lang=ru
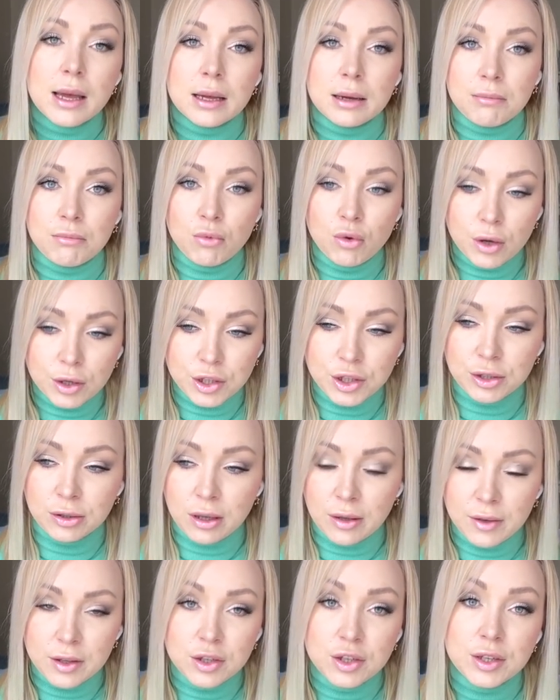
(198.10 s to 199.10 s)
мой
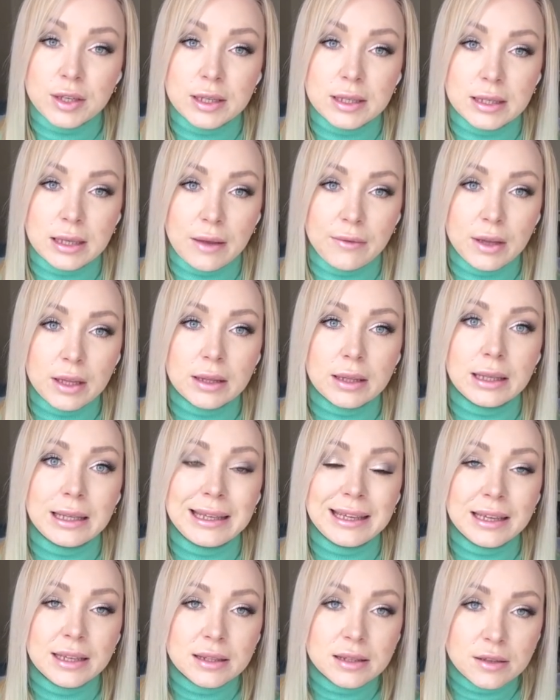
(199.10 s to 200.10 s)
человеческий совет,
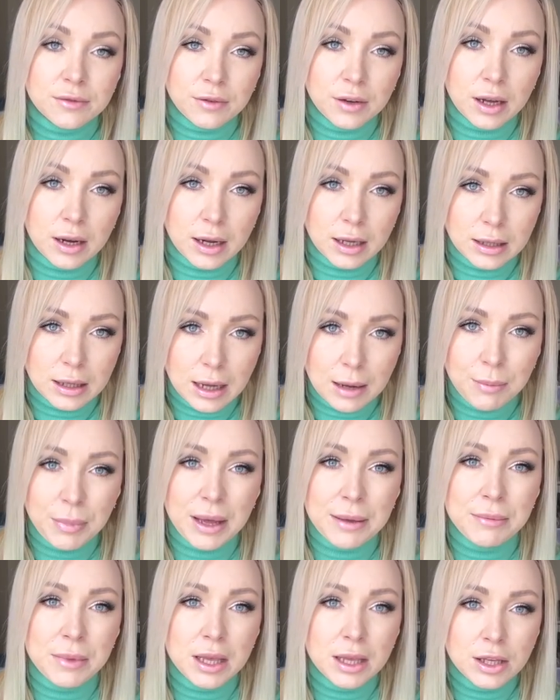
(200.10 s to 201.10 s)
едьте в города
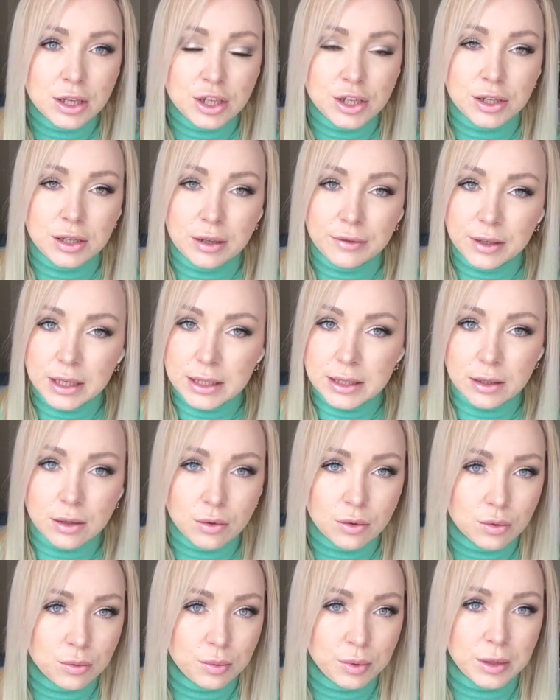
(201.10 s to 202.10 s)
поменьше, не в эти
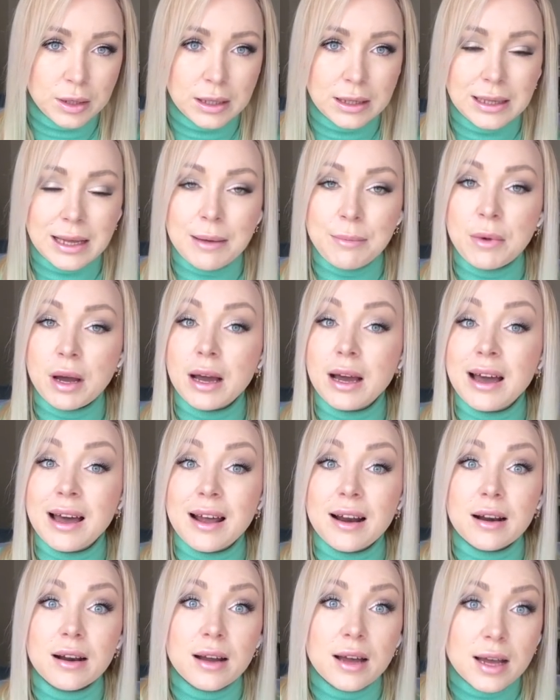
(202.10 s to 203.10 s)
крупные. Там
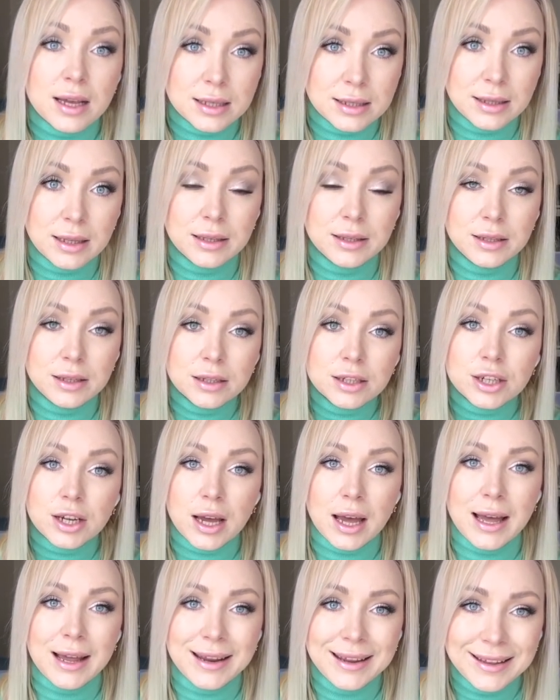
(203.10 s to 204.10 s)
гораздо ниже
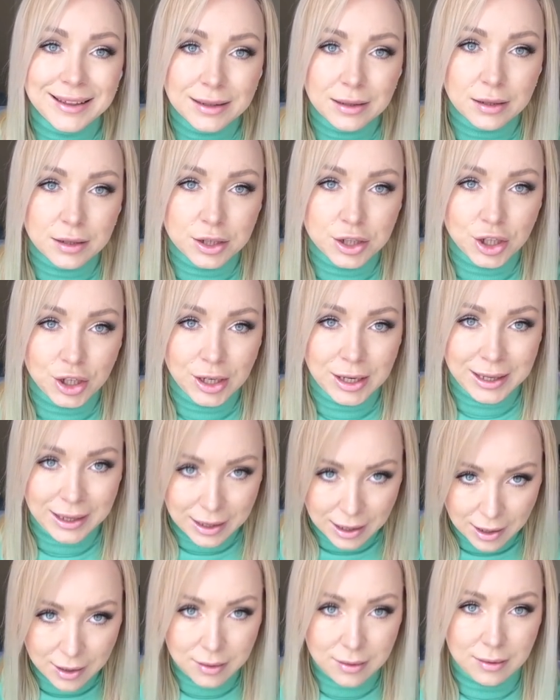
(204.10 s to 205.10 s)
аренда
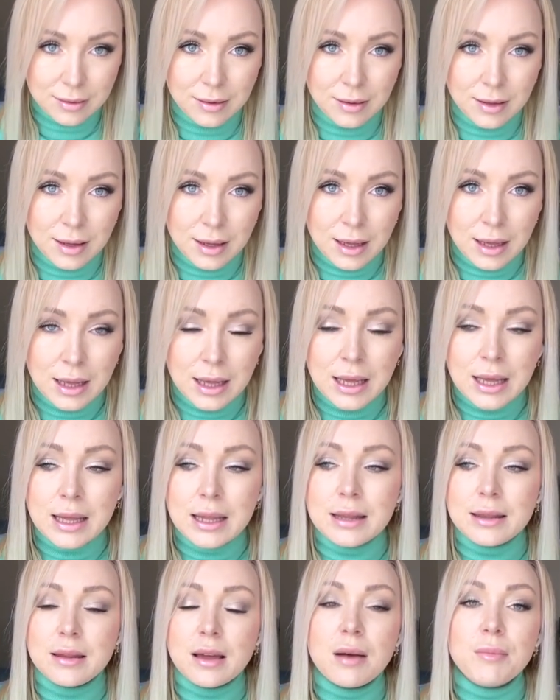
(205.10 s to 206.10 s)
жилья,
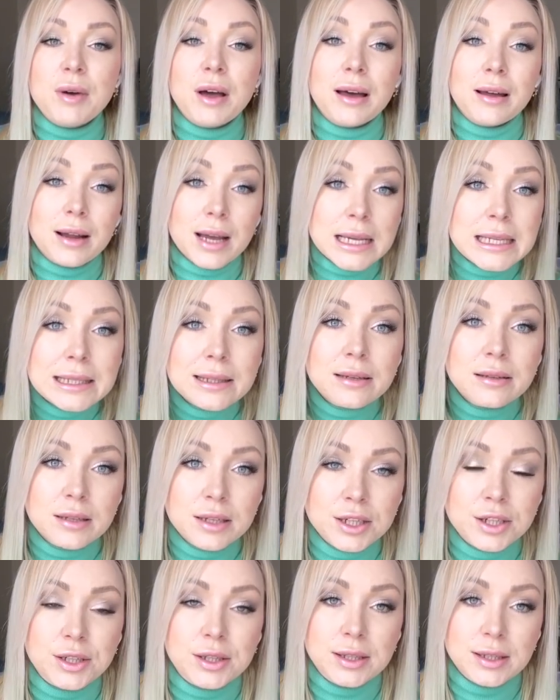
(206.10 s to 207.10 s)
там гораздо
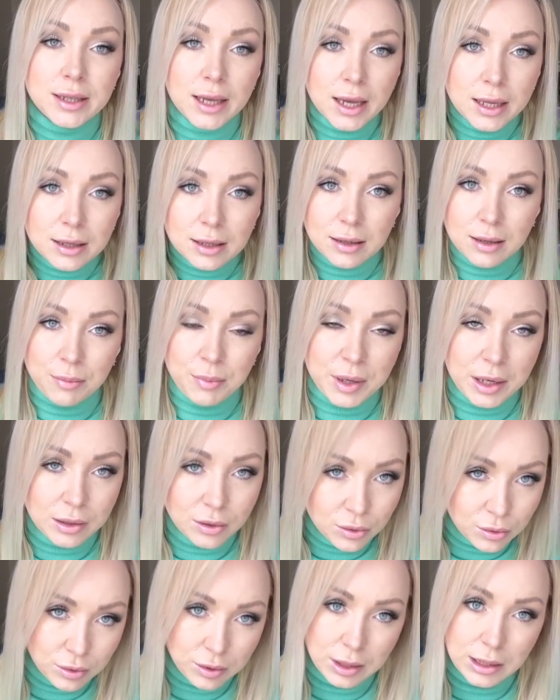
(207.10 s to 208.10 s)
ниже цены на
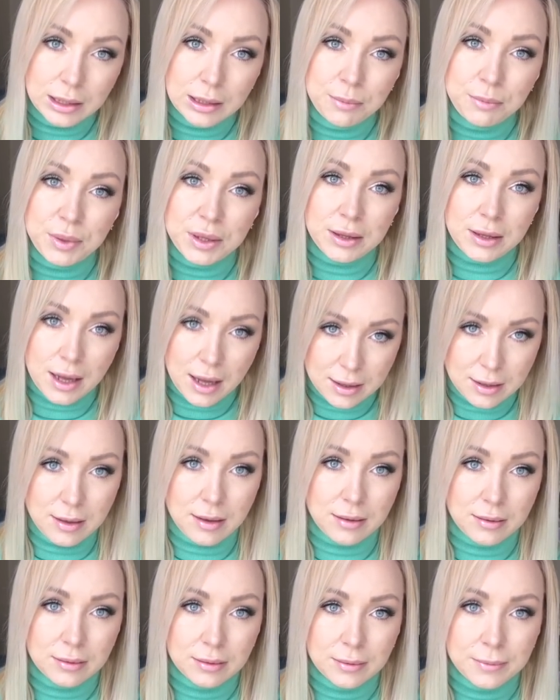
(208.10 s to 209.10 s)
продукты и на
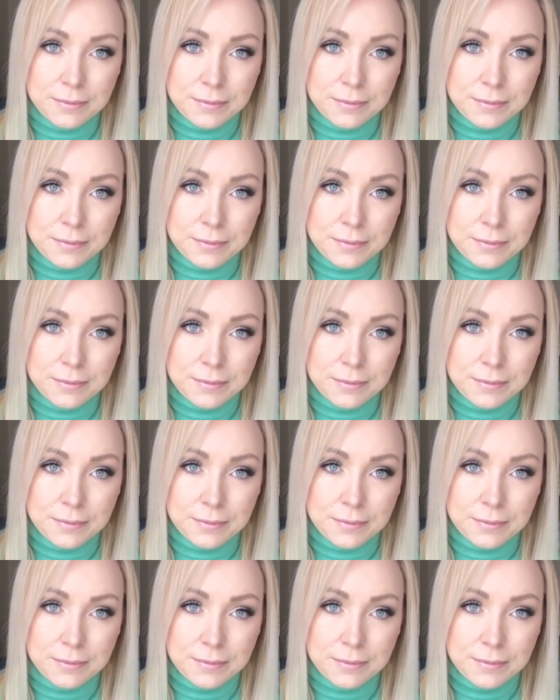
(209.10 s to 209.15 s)
питание.